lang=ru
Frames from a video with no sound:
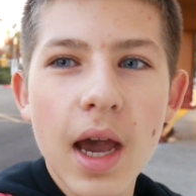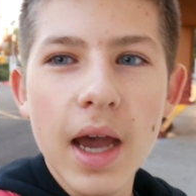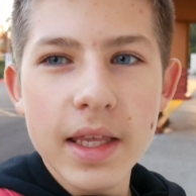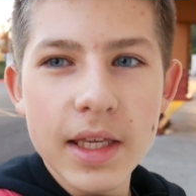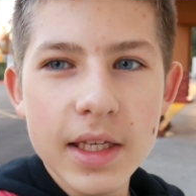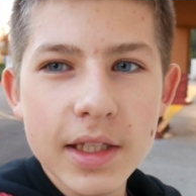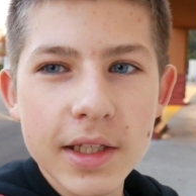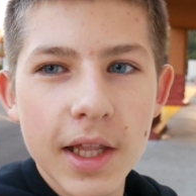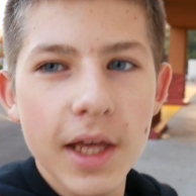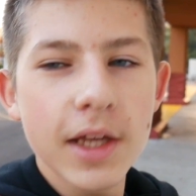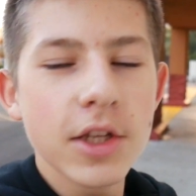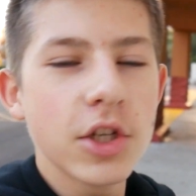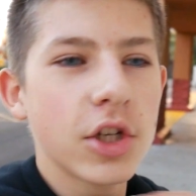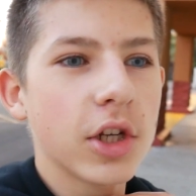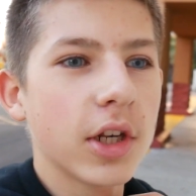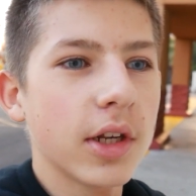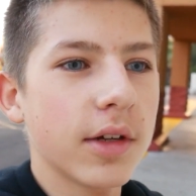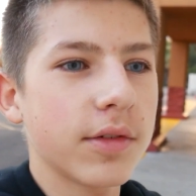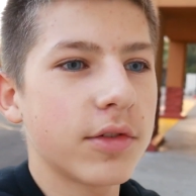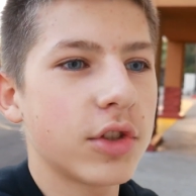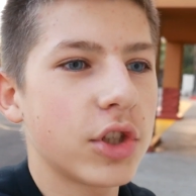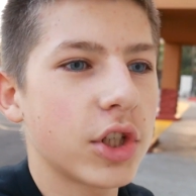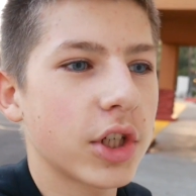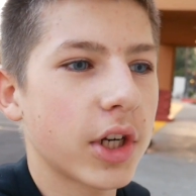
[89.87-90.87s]
они начали
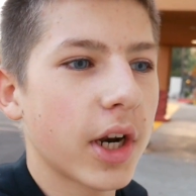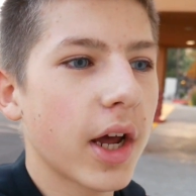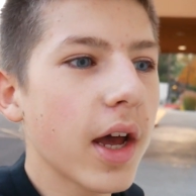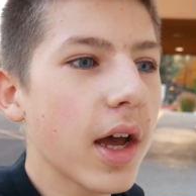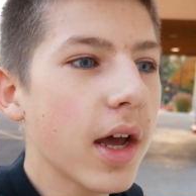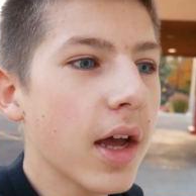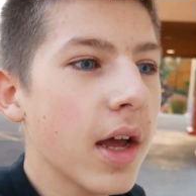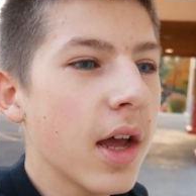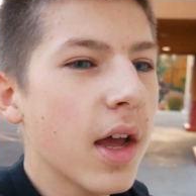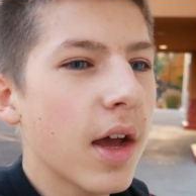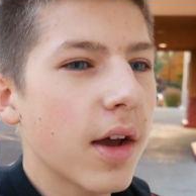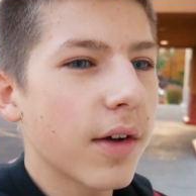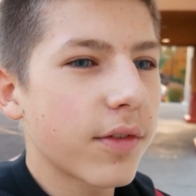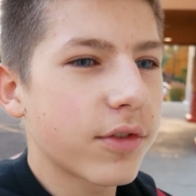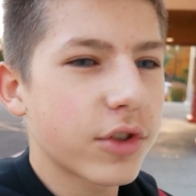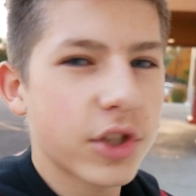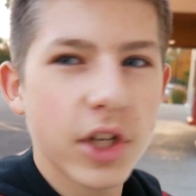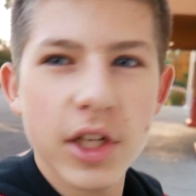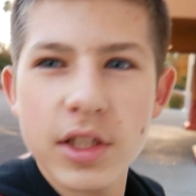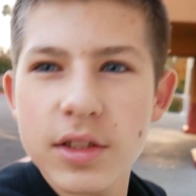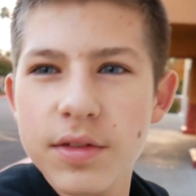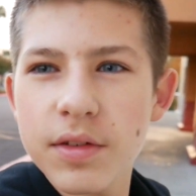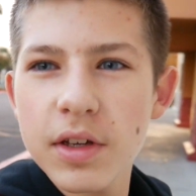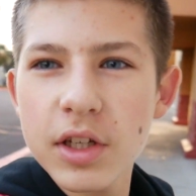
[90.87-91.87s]
вчера в
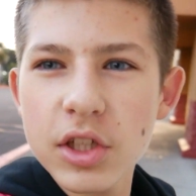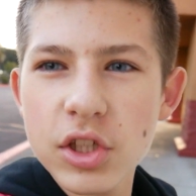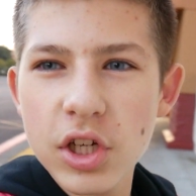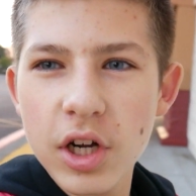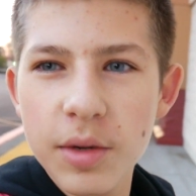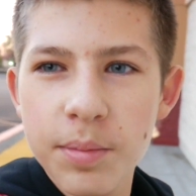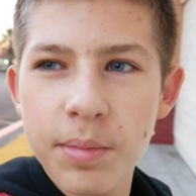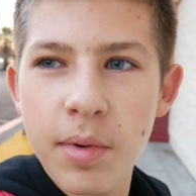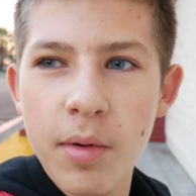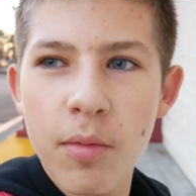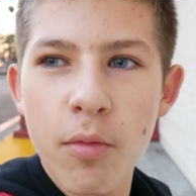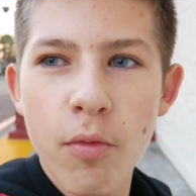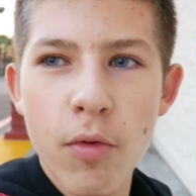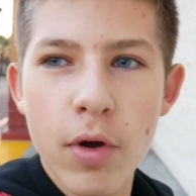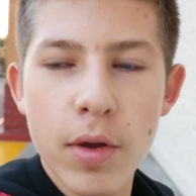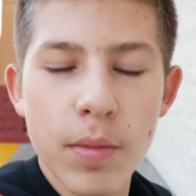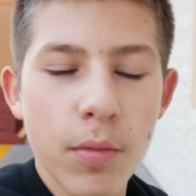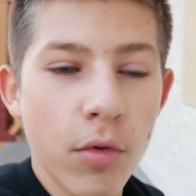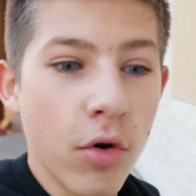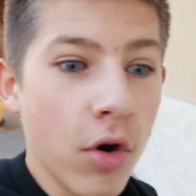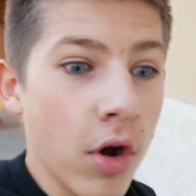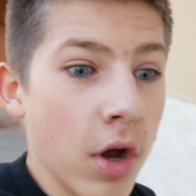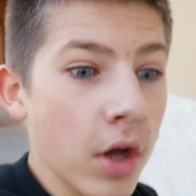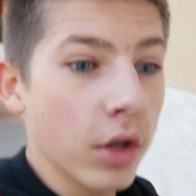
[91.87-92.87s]
6 вечера,
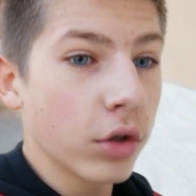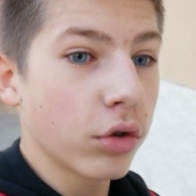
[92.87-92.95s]
по-моему,